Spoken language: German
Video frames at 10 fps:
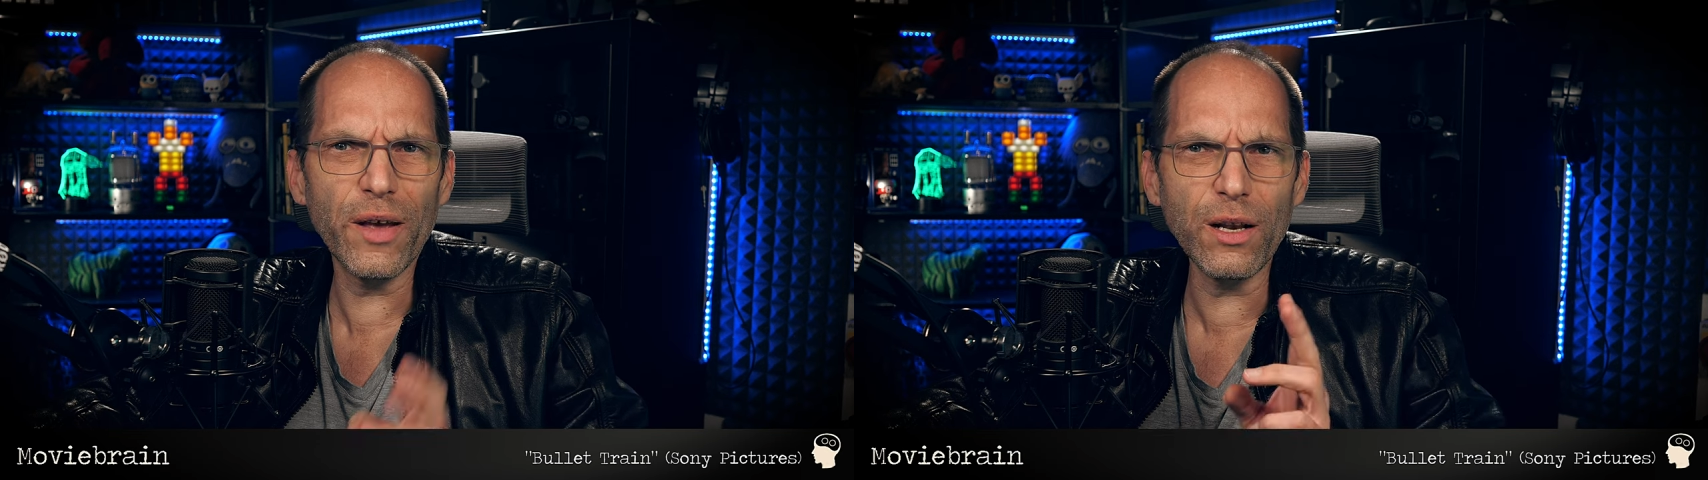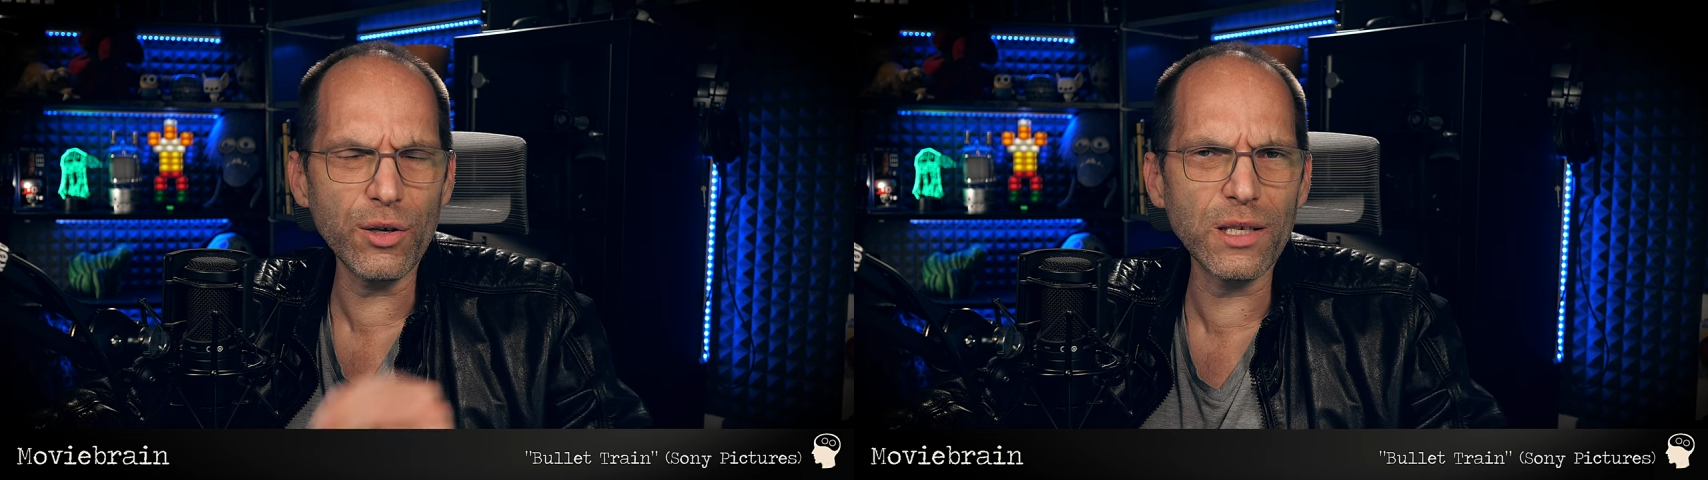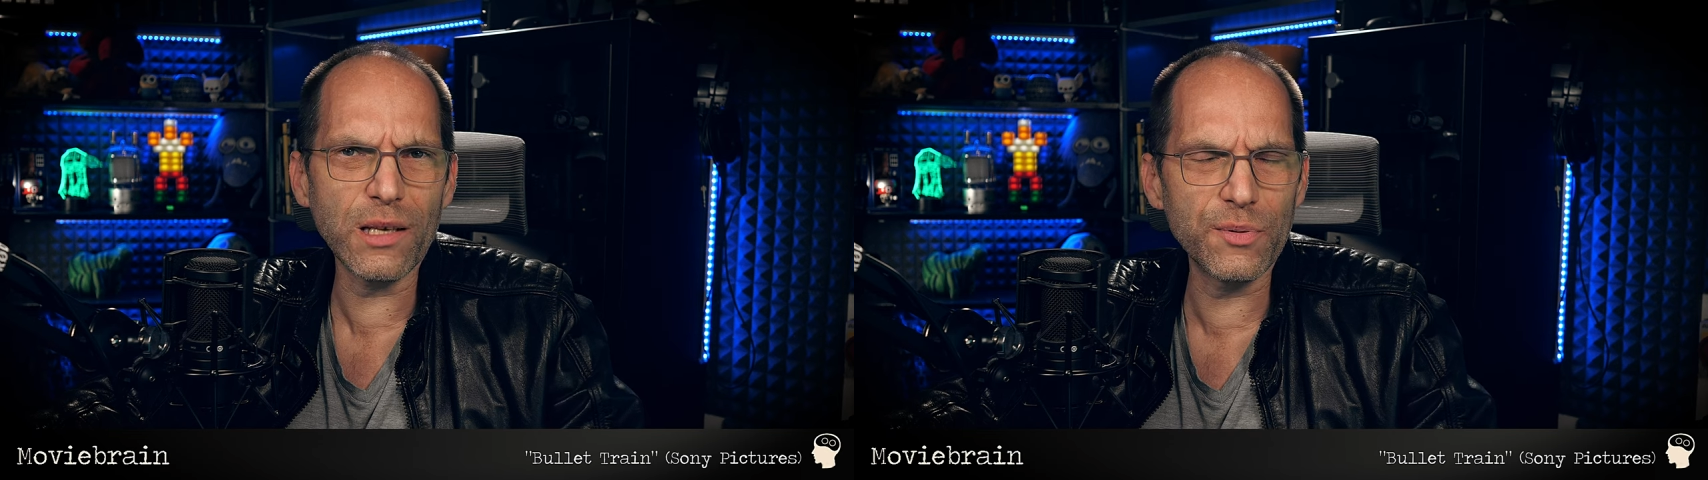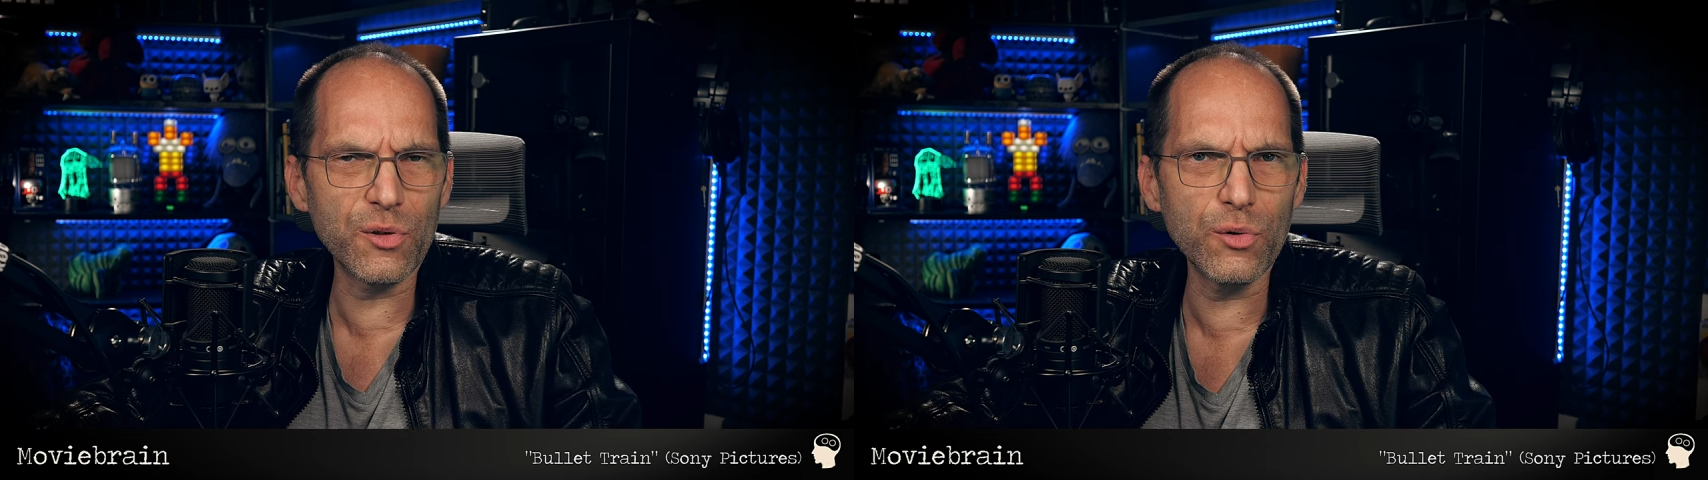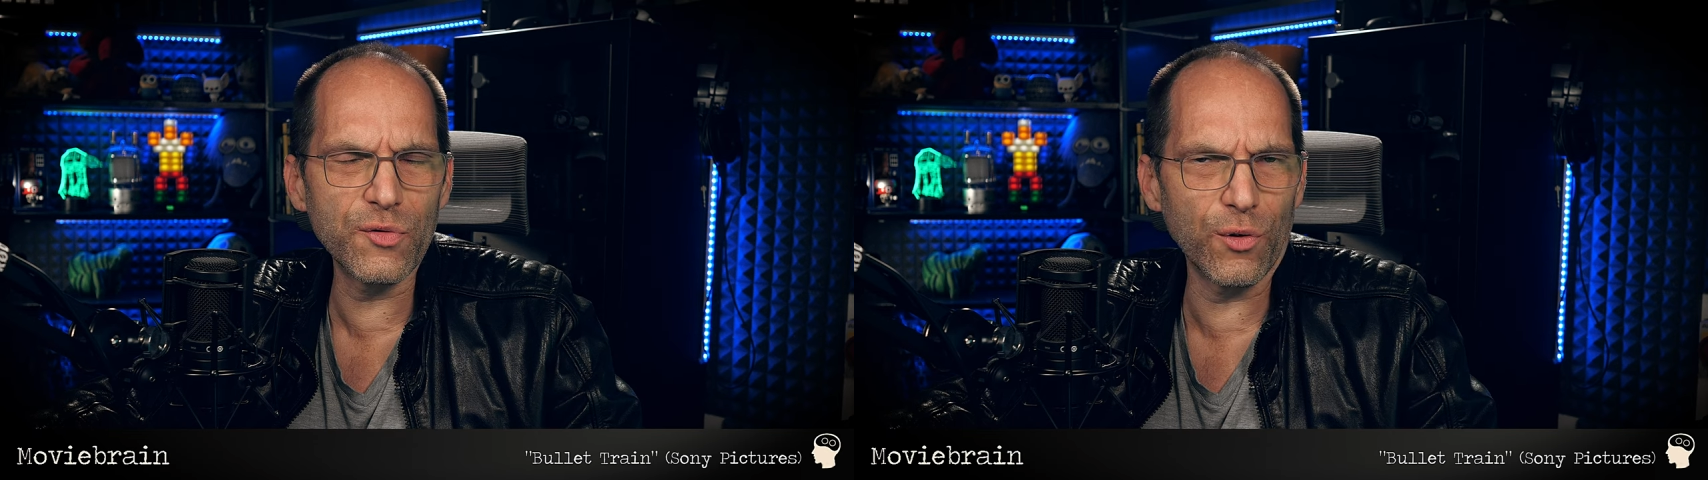wenn euch das
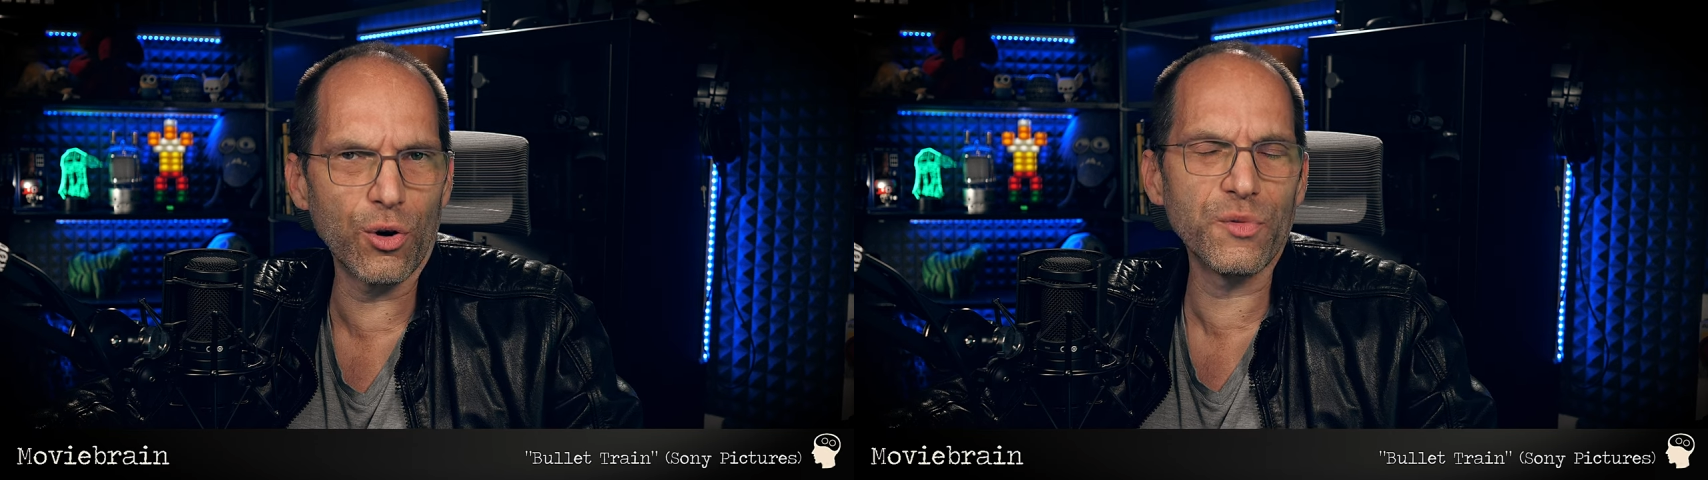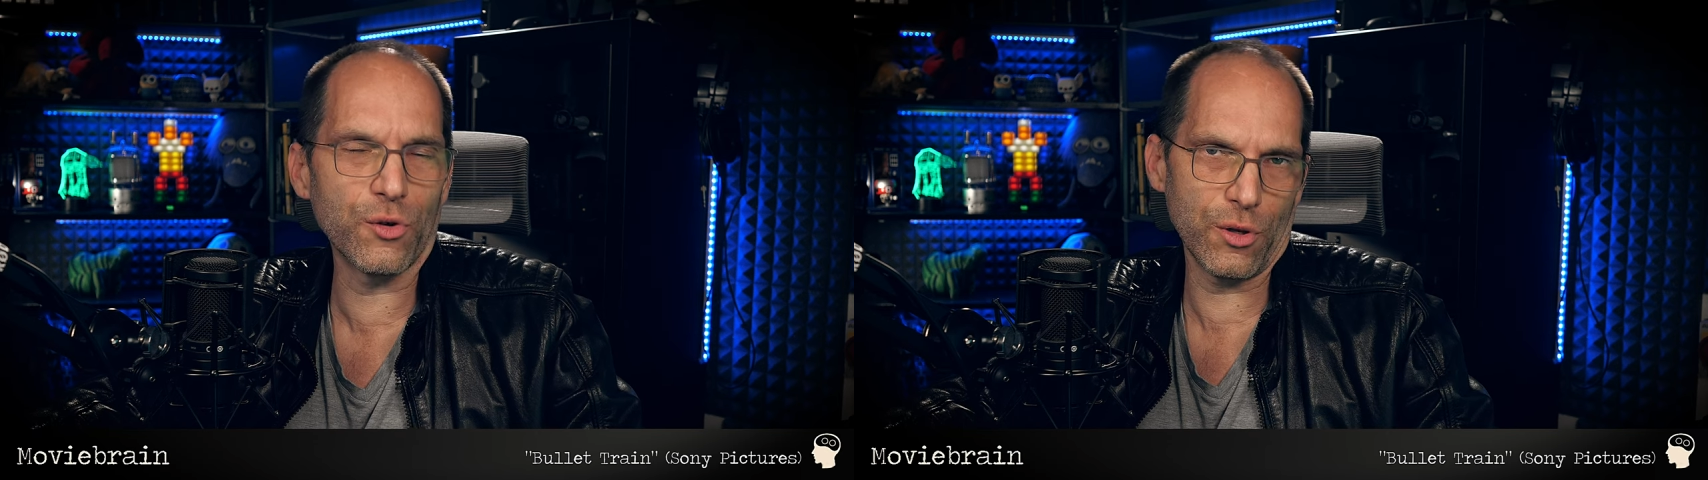abstrus vorkommt,